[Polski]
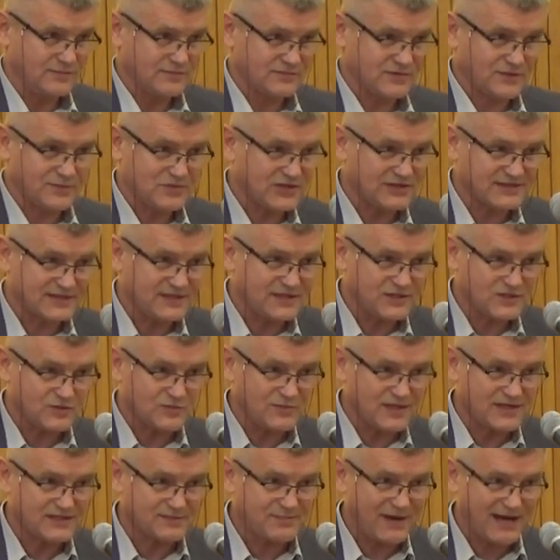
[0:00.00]
Żeby się z
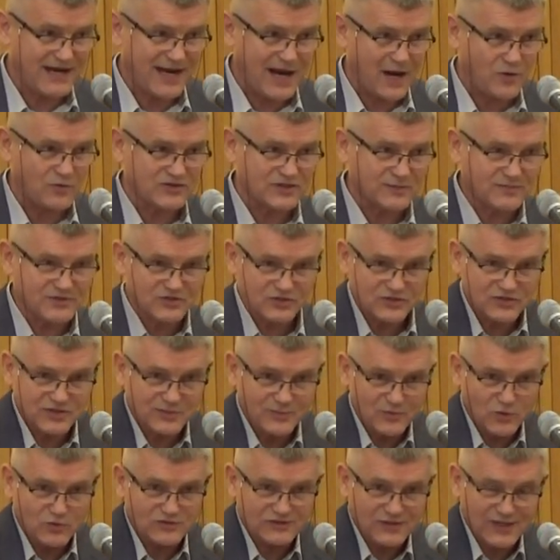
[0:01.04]
niczym nie zmagały, żeby
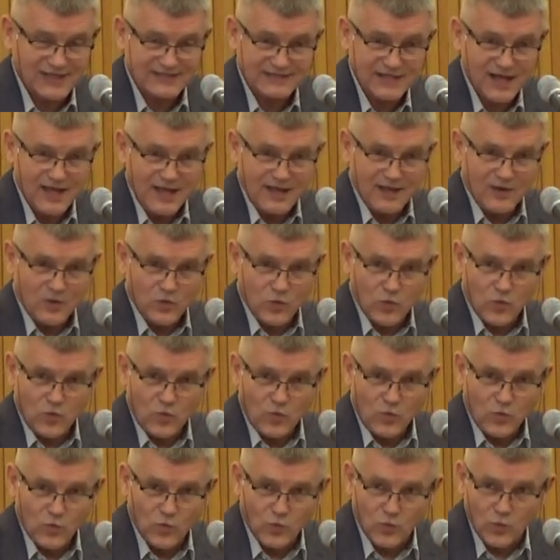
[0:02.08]
życie było coraz
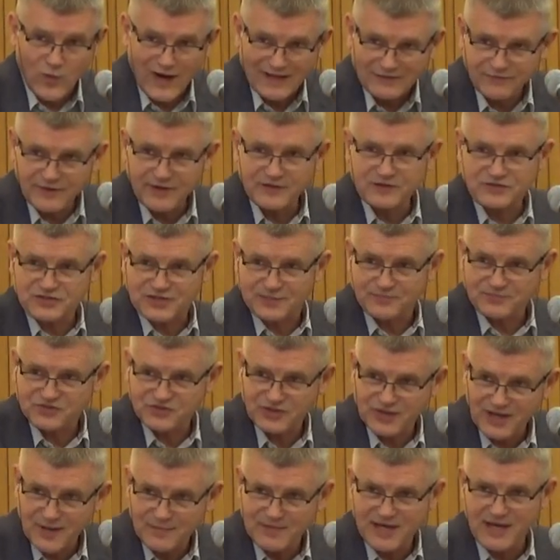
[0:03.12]
łatwiejsze,
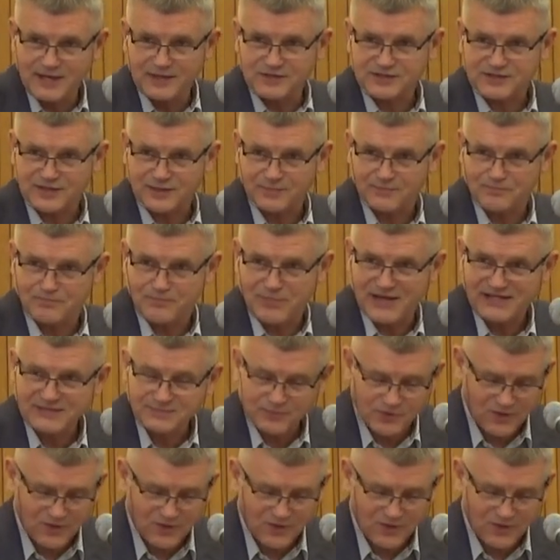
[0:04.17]
przyjemniejsze, bez